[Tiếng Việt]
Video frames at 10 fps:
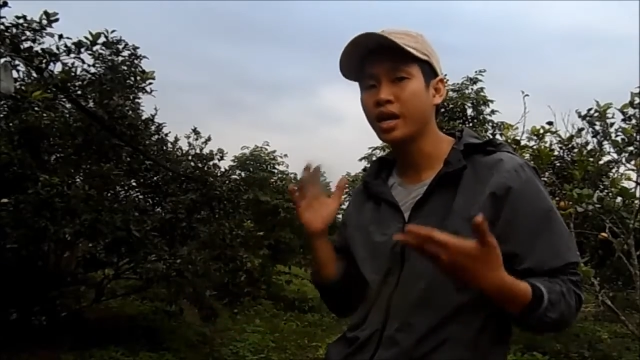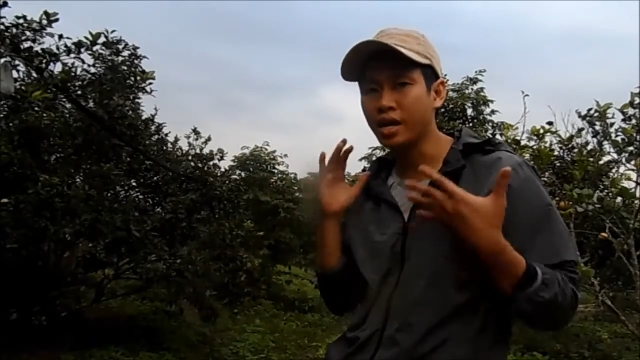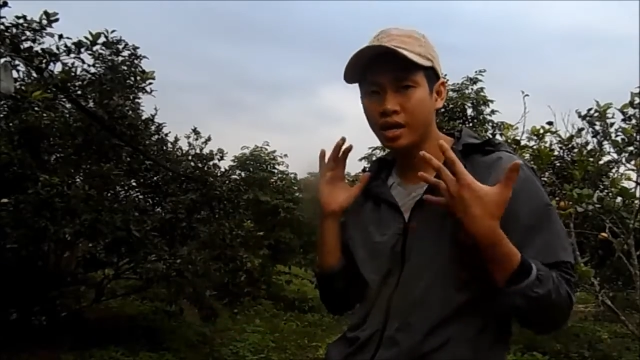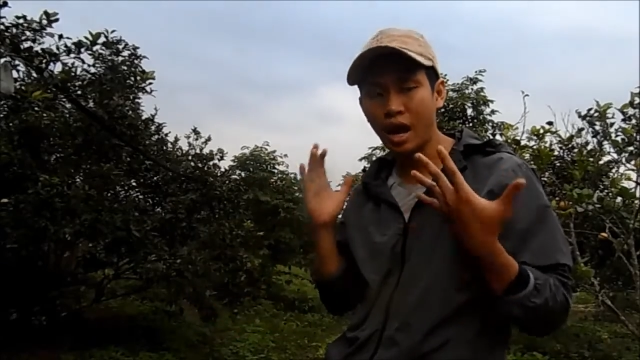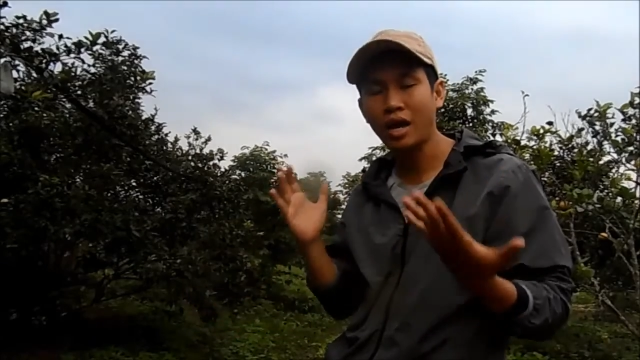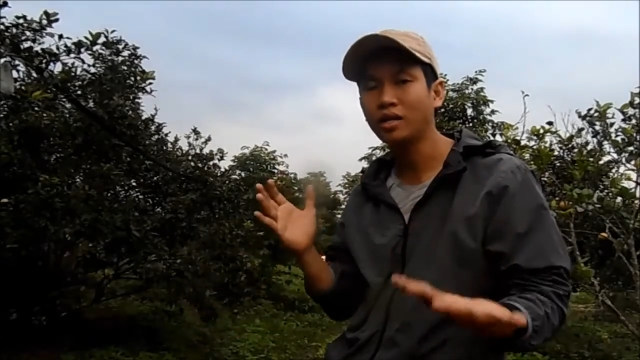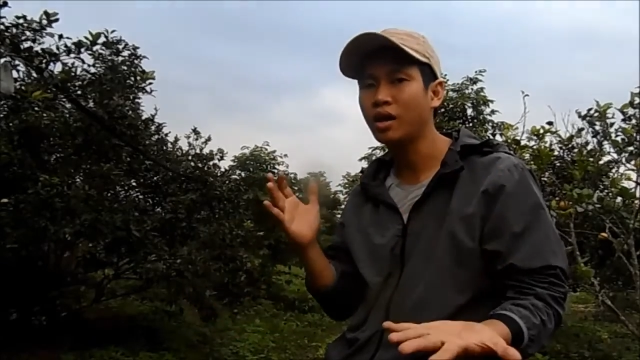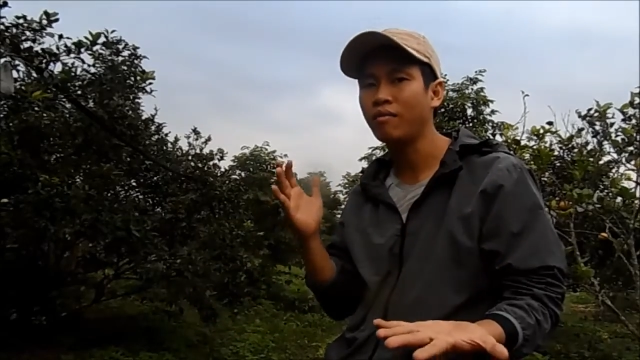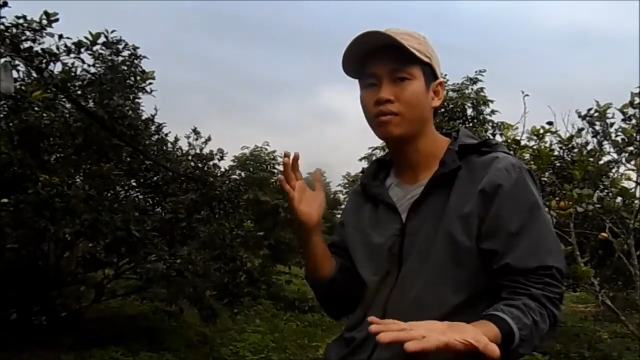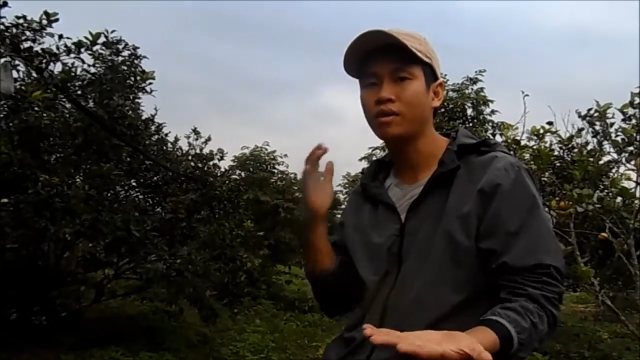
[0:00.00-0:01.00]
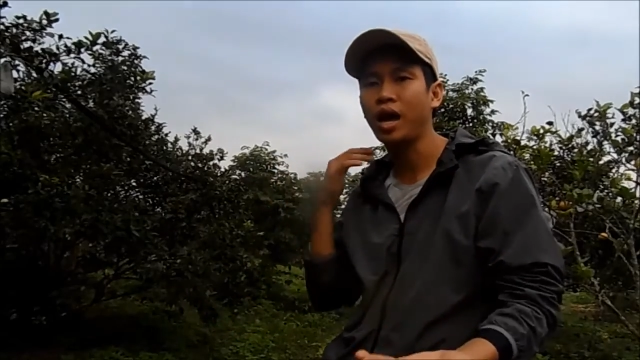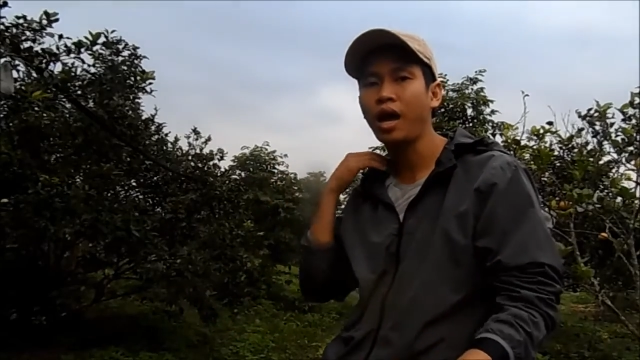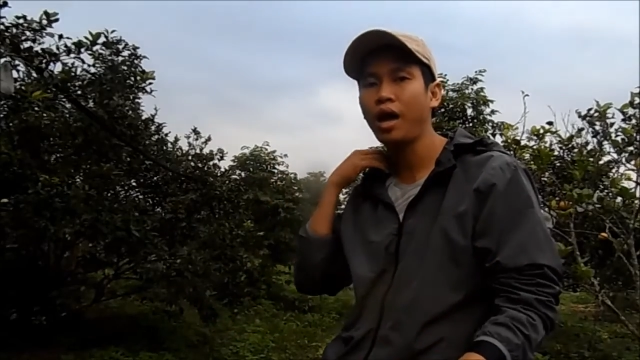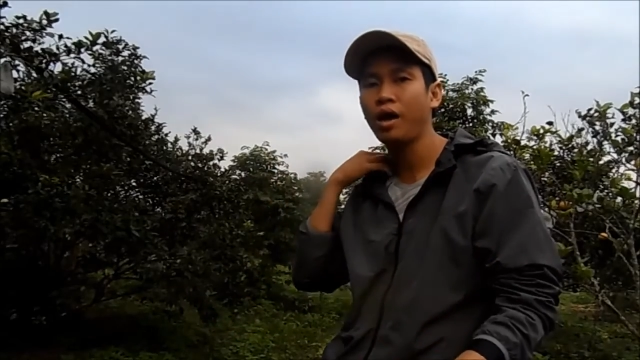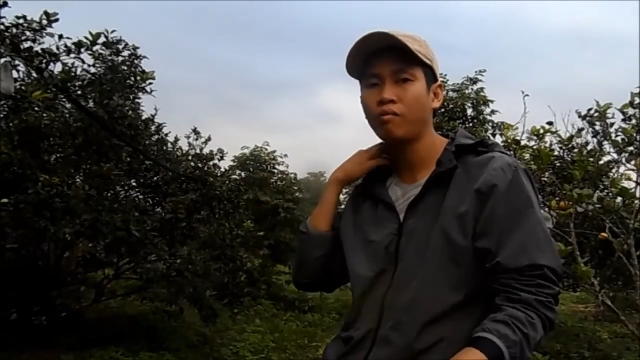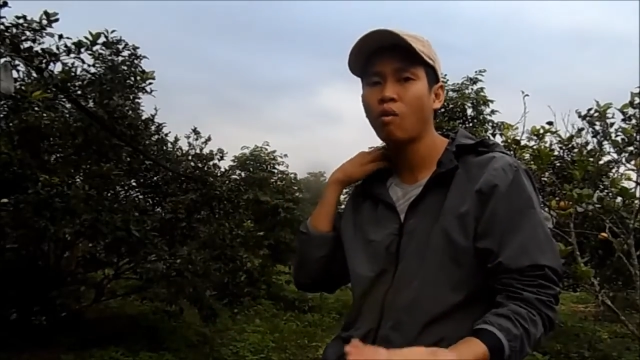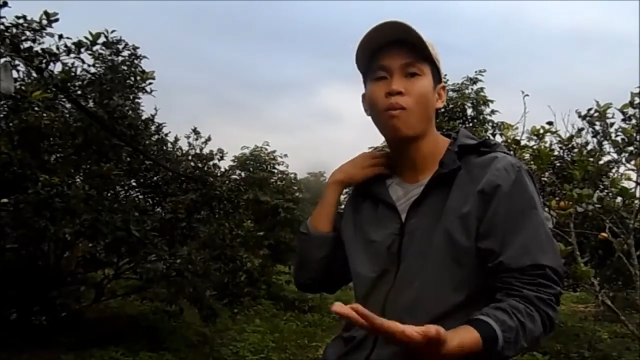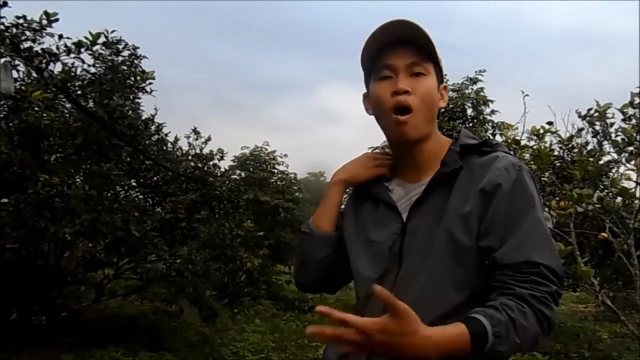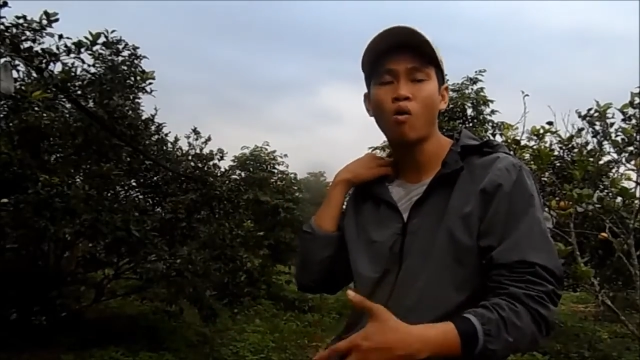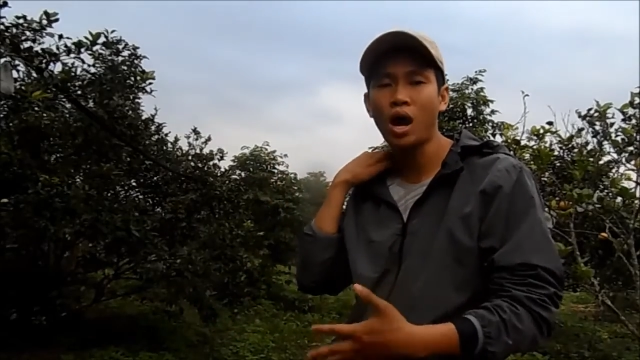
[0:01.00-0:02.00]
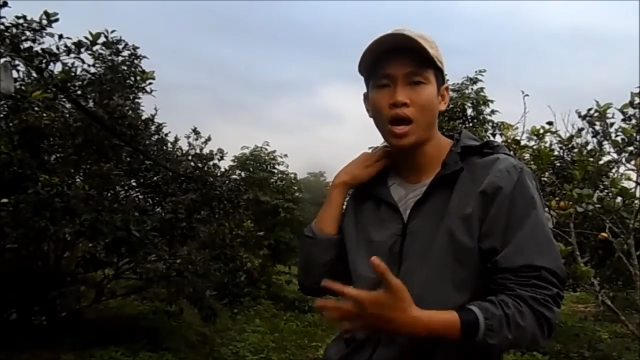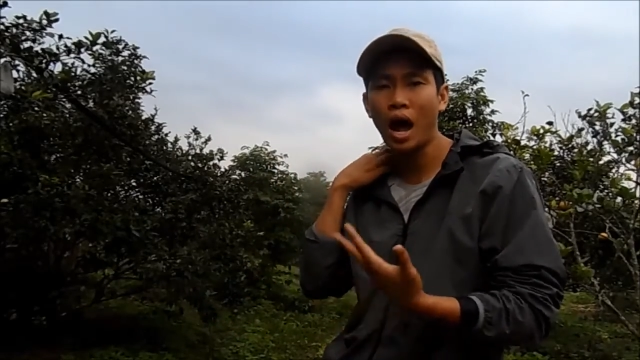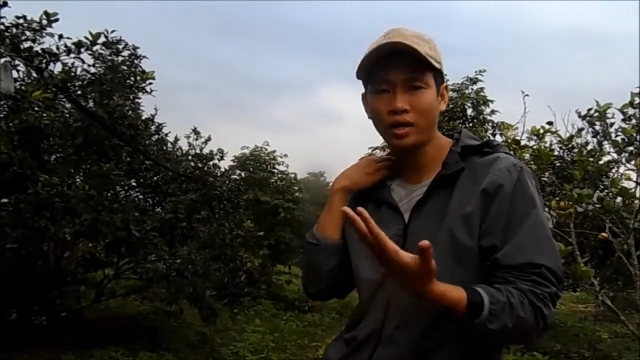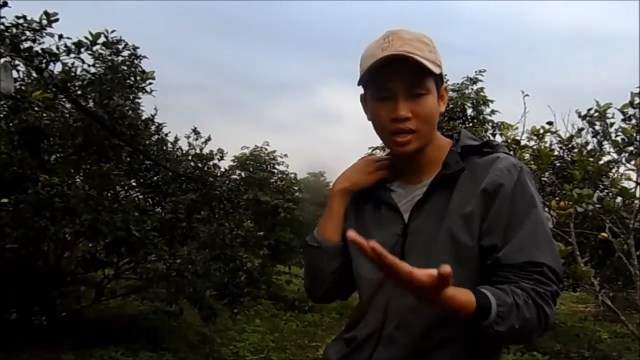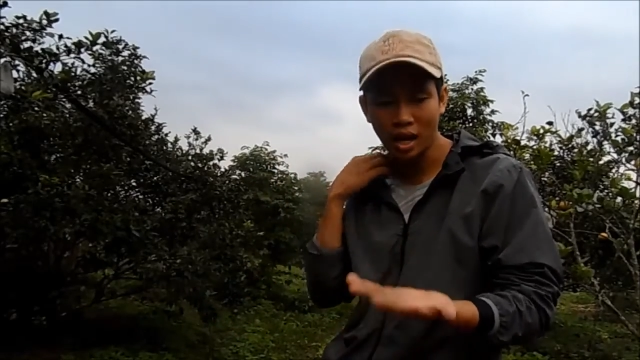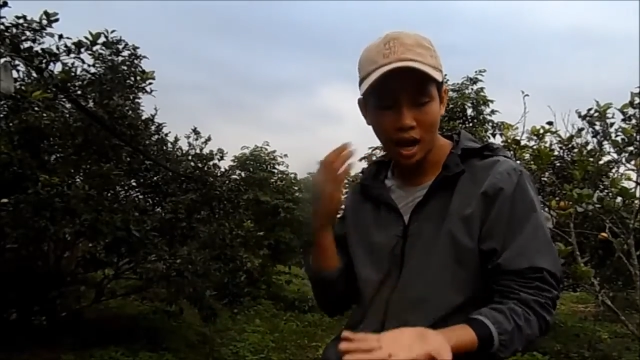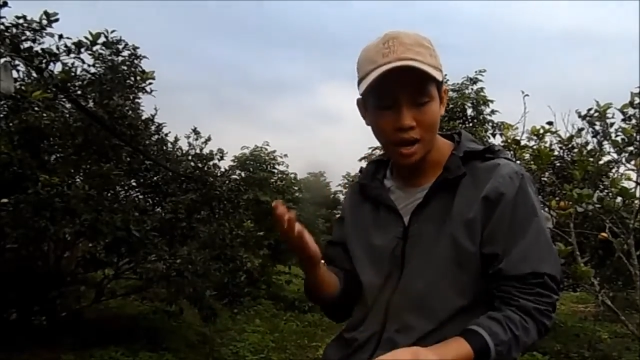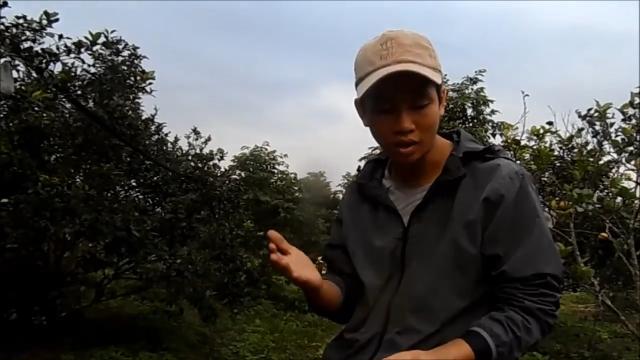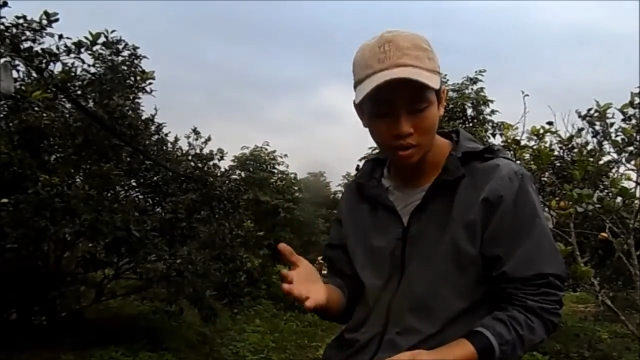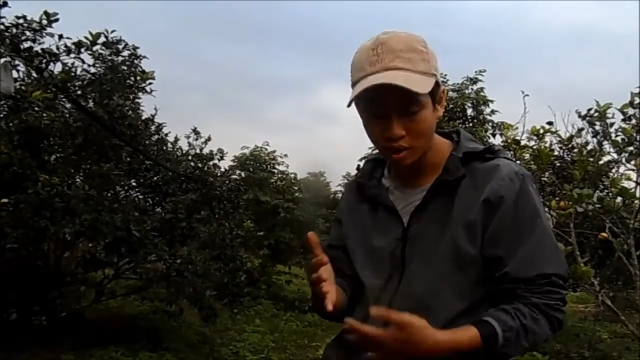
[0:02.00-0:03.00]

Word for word: thì cây nó sẽ phục hồi lại, lá xanh lại